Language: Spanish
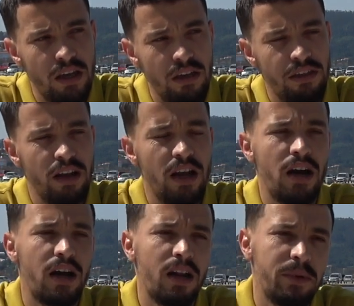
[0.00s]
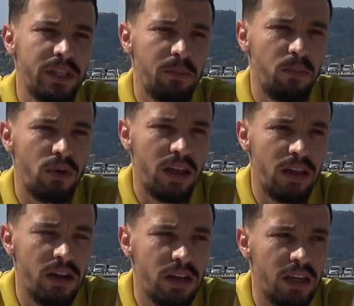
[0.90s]
Hice la, la,
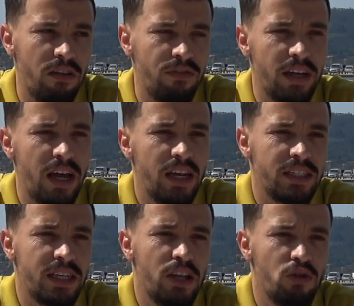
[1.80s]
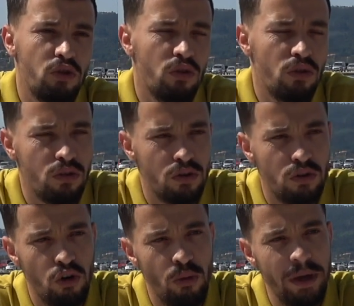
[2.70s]
pretemporada y al final ese año no,
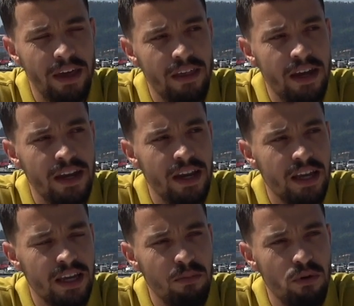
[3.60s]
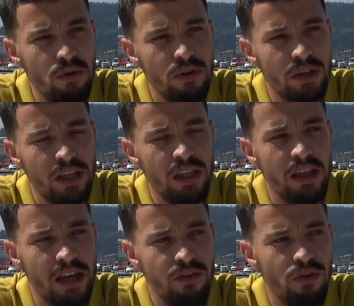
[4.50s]
no me quedé en el equipo y
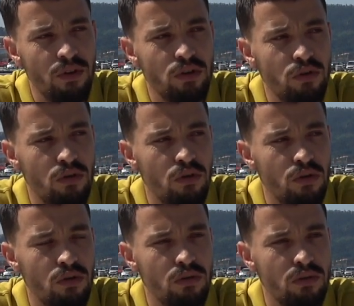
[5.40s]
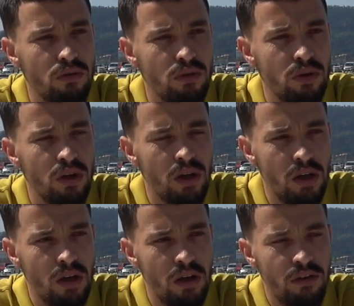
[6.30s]
de ahí fue cuando
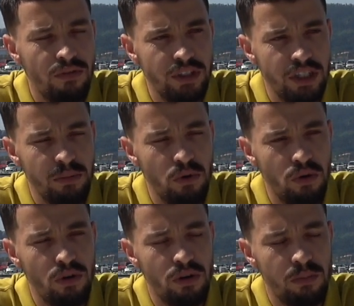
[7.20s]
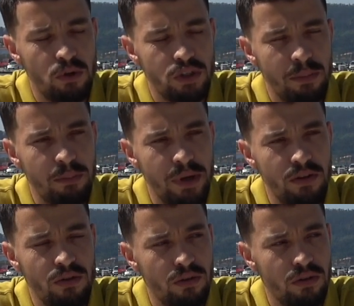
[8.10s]
fiché por, San
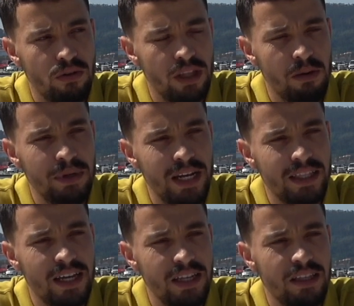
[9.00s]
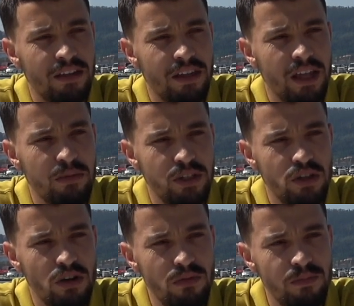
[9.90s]
Pedro del Pinatar en tercera
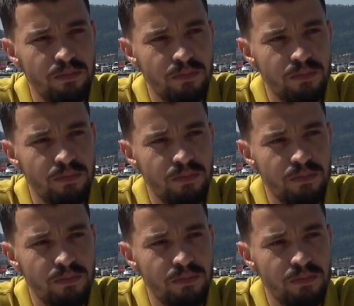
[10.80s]
división